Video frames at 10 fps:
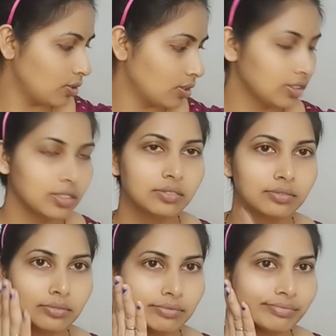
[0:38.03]
और
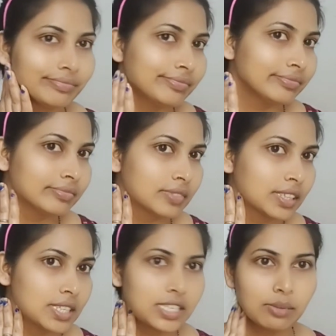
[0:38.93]

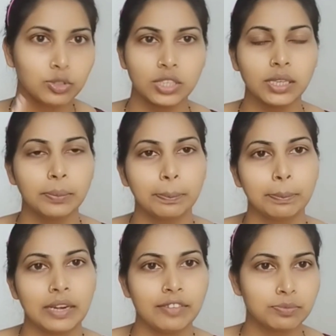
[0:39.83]
इसलिए मुझे
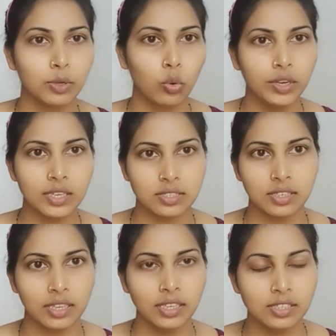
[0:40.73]
मेरे फेस पे कोई
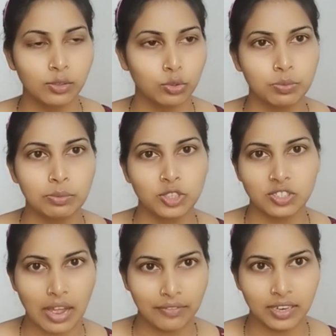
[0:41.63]
डस्ट नहीं है इसलिए कुछ भी
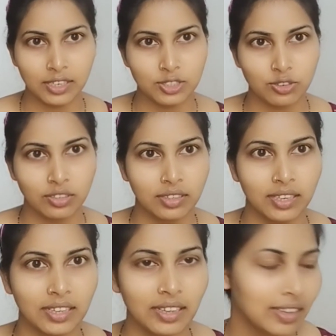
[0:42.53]
मुझे साफ़ करने की ज़रूरत
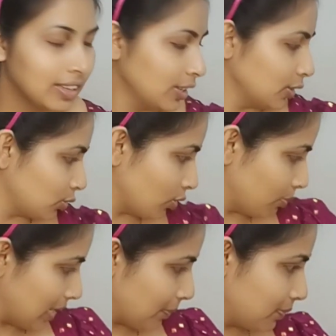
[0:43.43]
नहीं है
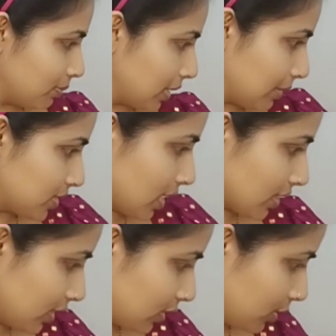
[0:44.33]
तो मैं मेकअप
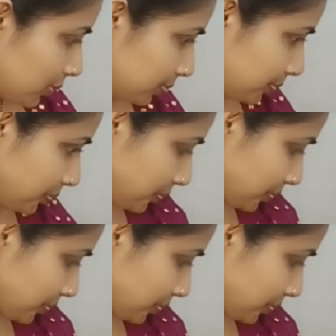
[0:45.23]
स्टार्ट करती हूँ